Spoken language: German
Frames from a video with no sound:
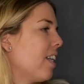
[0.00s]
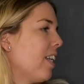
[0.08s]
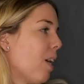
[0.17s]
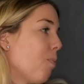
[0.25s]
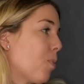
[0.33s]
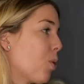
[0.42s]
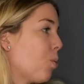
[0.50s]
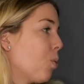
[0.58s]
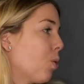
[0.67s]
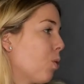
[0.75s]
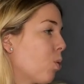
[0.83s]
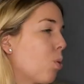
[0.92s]

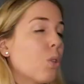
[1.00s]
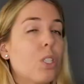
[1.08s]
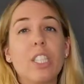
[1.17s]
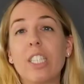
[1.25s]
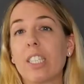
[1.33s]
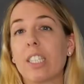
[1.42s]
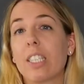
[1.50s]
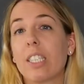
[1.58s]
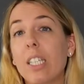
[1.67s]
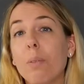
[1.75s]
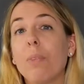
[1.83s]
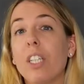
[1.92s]
Neptun rotiert
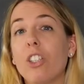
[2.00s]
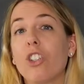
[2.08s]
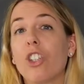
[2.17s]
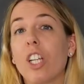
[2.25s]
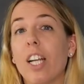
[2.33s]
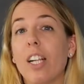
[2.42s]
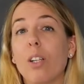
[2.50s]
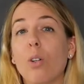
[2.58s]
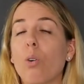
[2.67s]
ziemlich schnell